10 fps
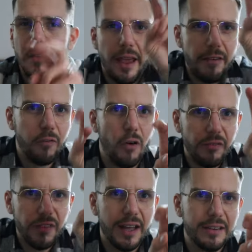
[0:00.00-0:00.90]

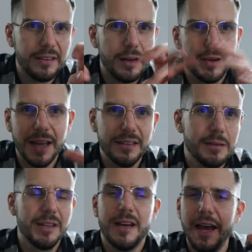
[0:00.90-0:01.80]
entworfen hat, ja, bekannt
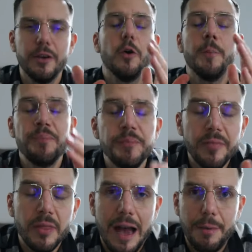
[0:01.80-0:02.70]
gemacht hat, I don't know.
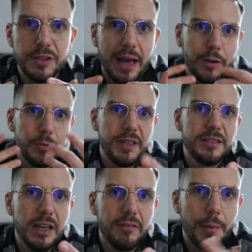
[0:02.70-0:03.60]
Aber dadurch bin ich
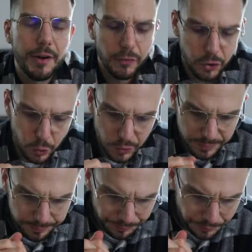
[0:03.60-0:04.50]
da irgendwann mal drauf
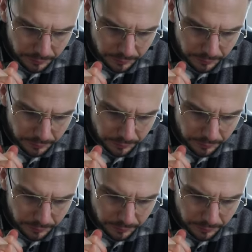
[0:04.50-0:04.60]
gestoßen.